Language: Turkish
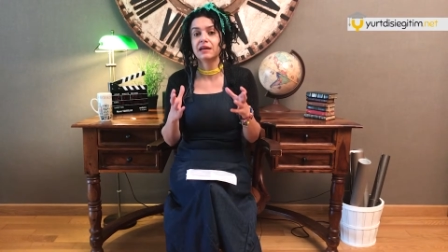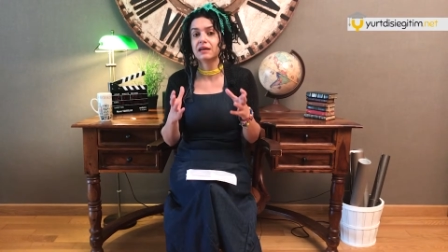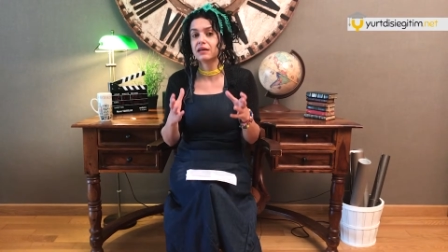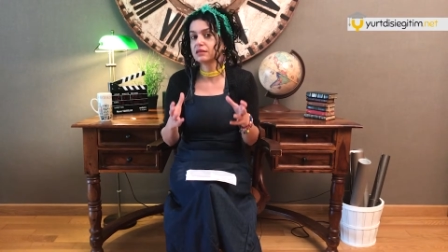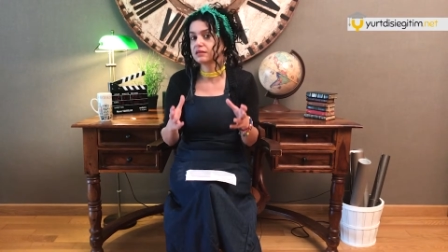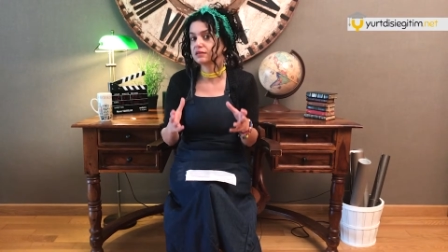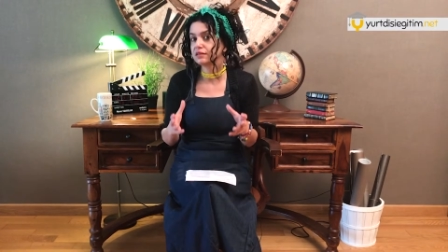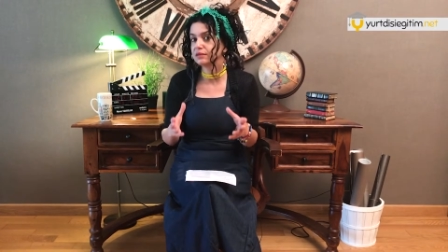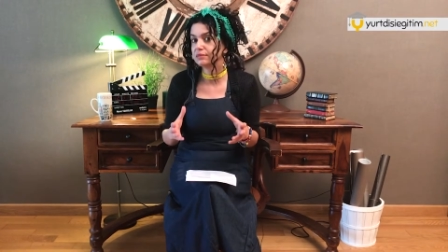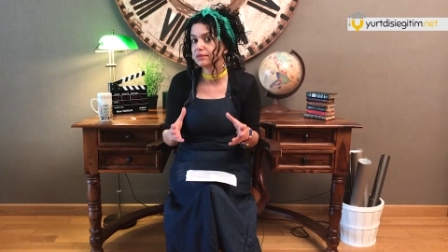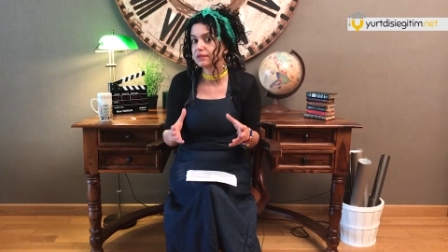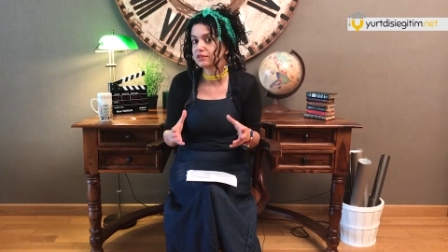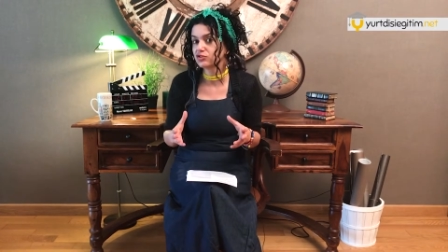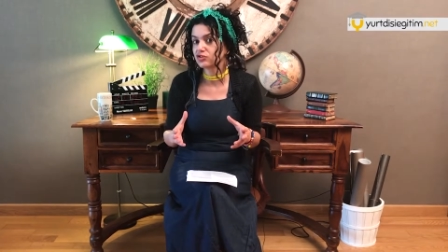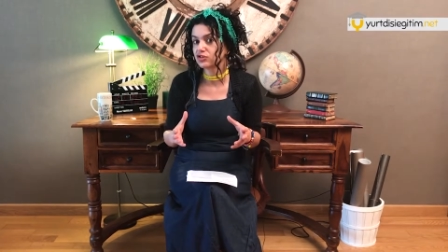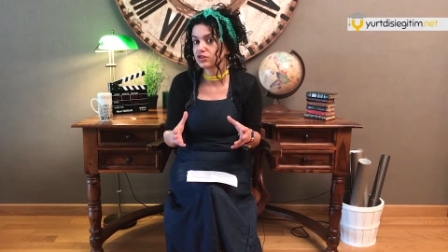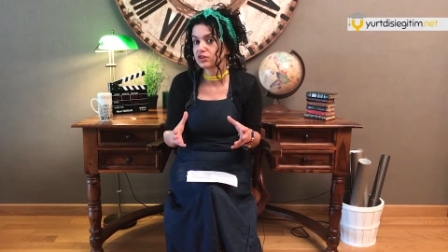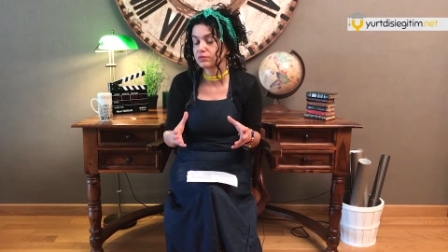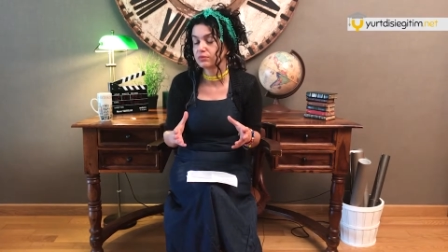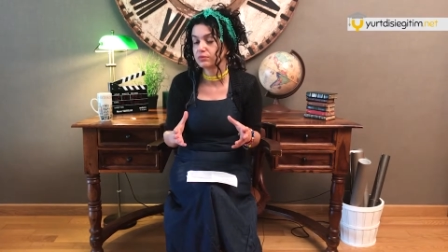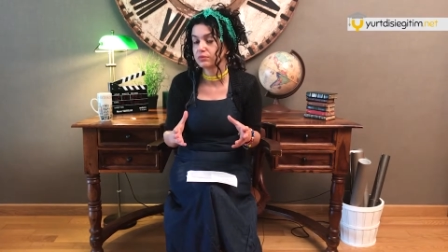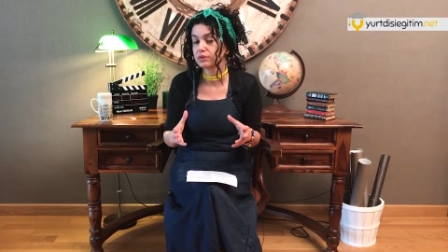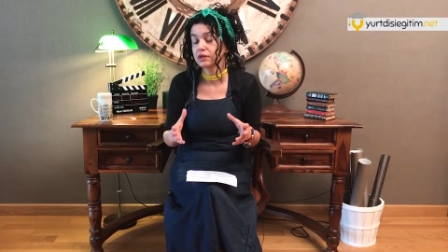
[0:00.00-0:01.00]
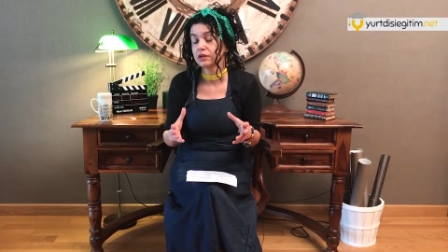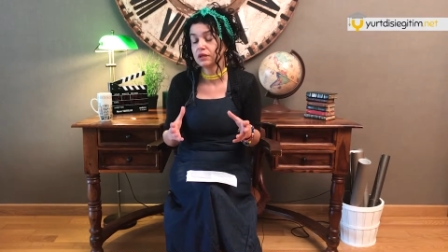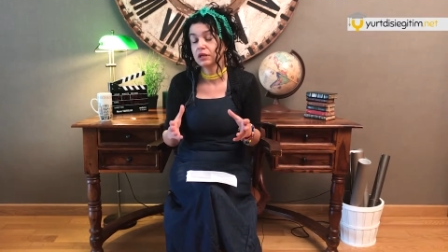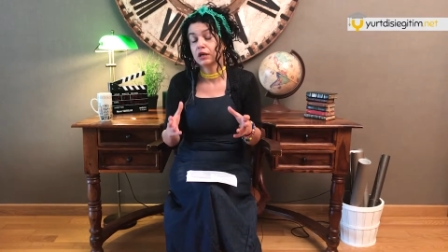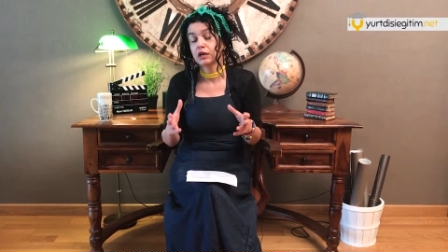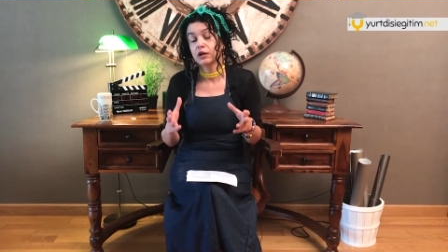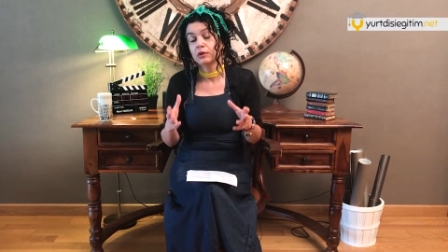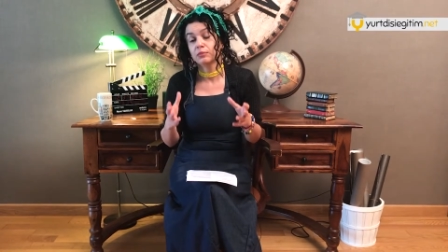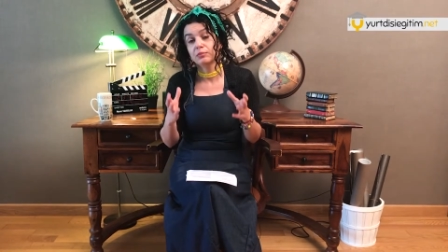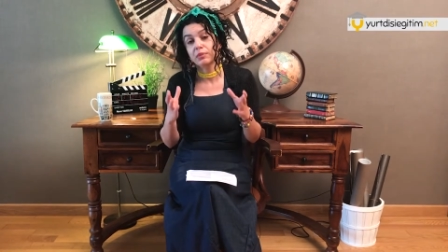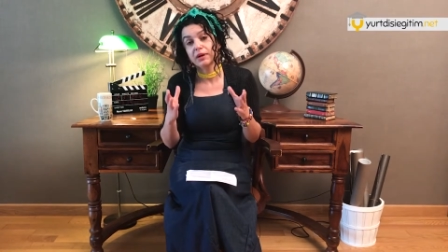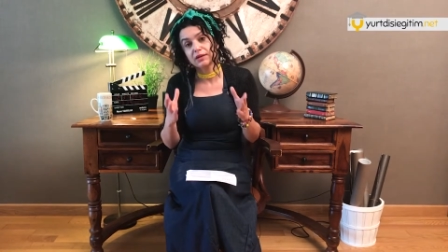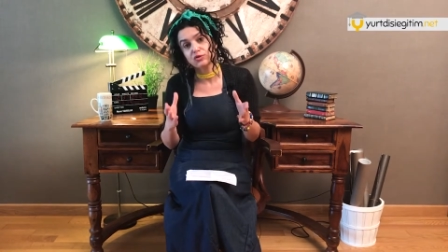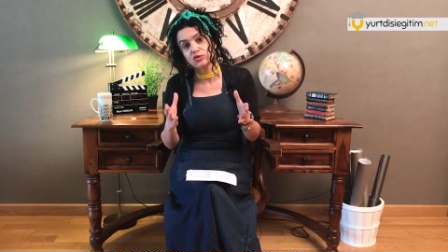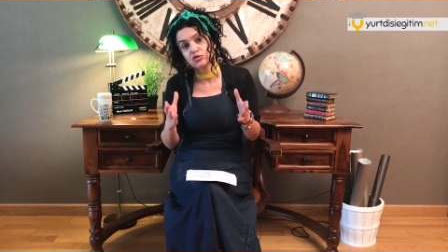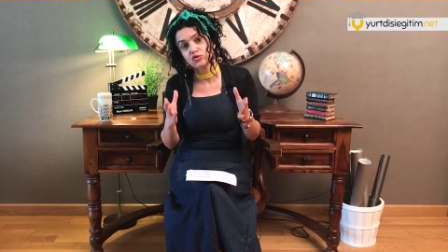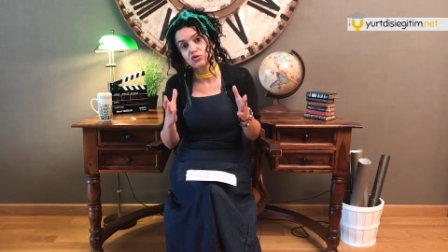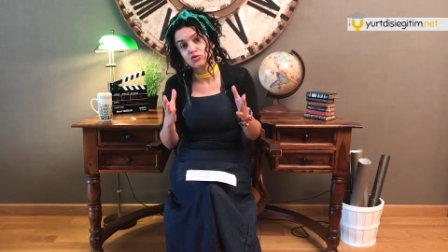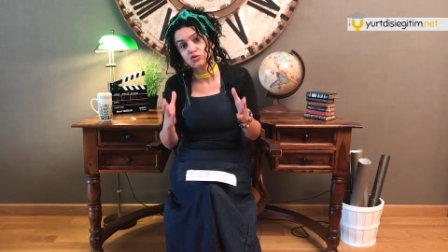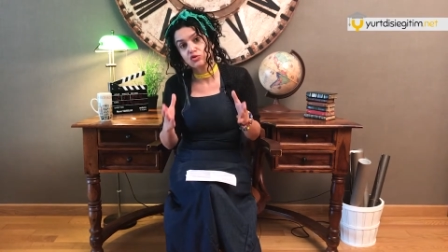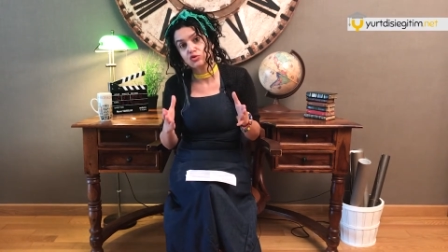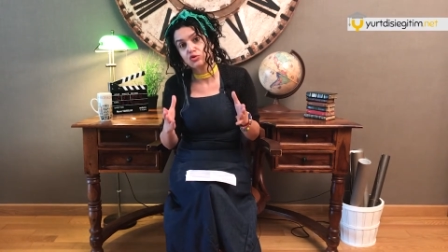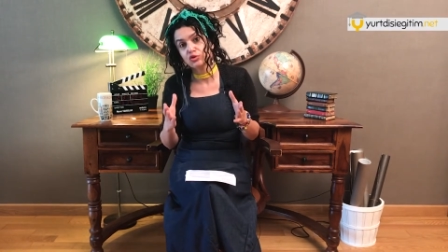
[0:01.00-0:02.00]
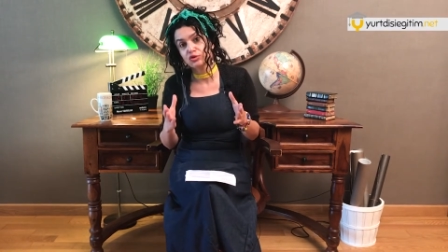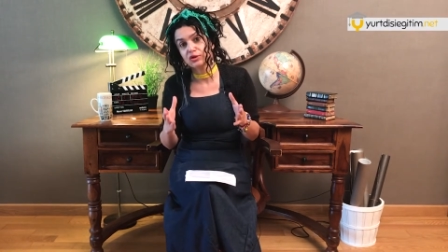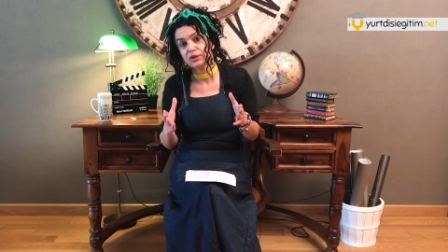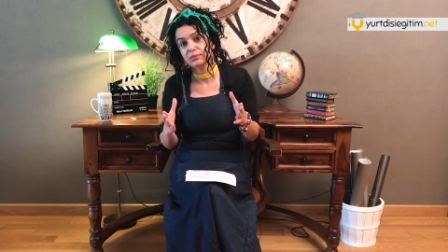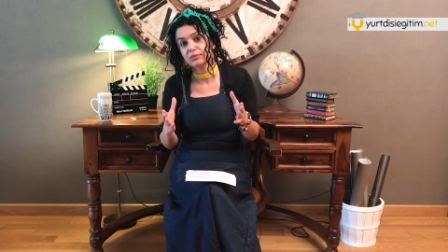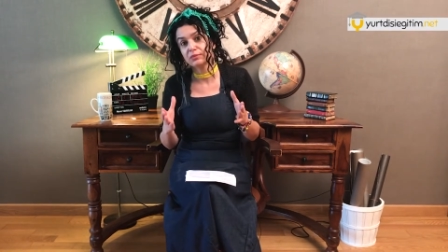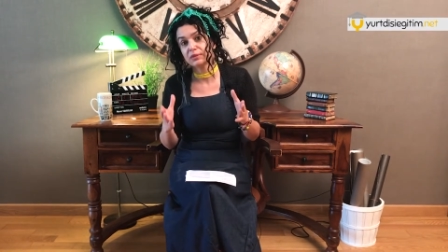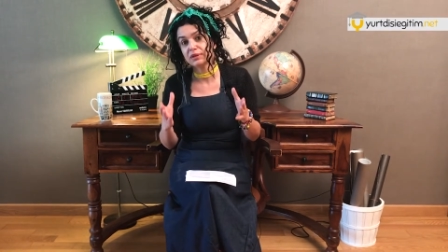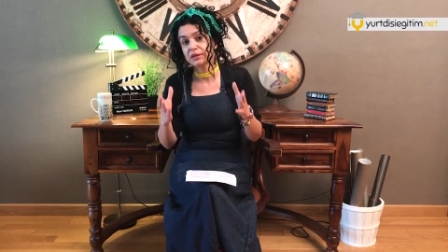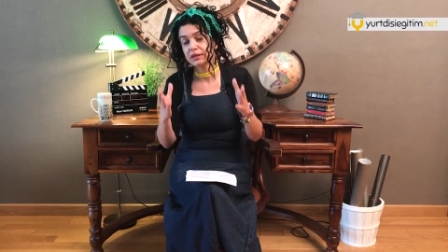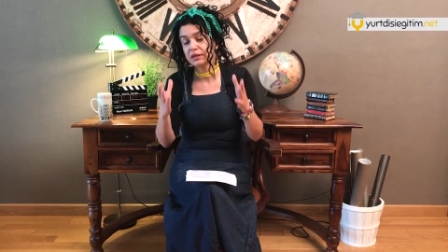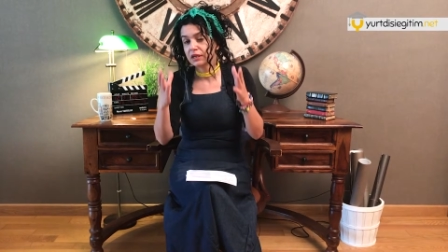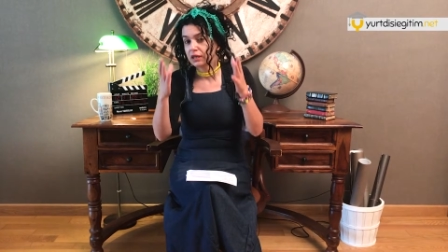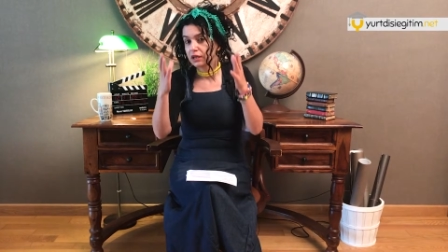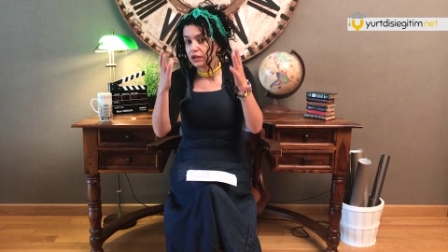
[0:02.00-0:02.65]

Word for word: edebilecek mi? Bence çok önemli.